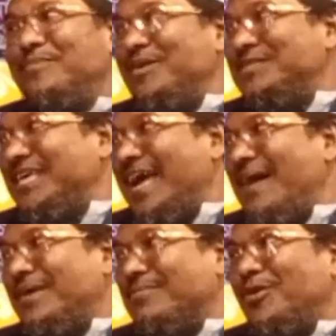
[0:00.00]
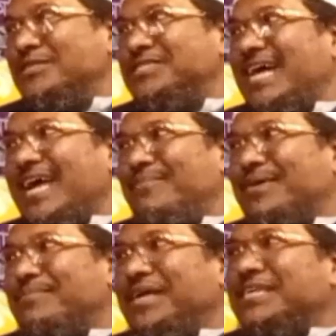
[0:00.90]
বললো যে আমার মন চায়
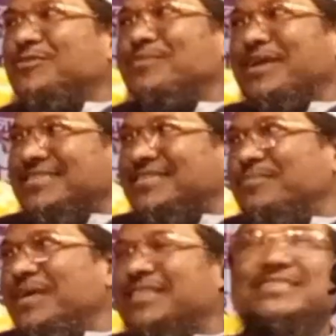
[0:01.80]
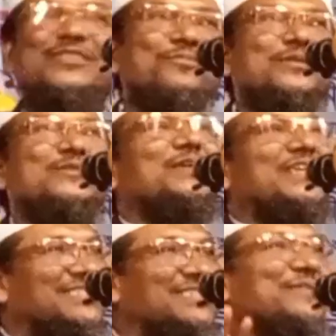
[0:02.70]
আমার মেয়েটা তোমার কাছে বিয়ে দিতে তুমি
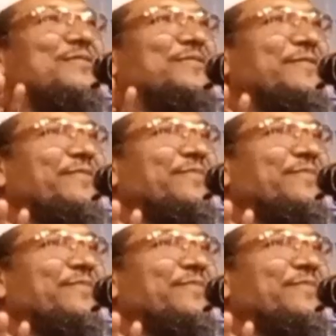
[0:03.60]
যদি রাজি হও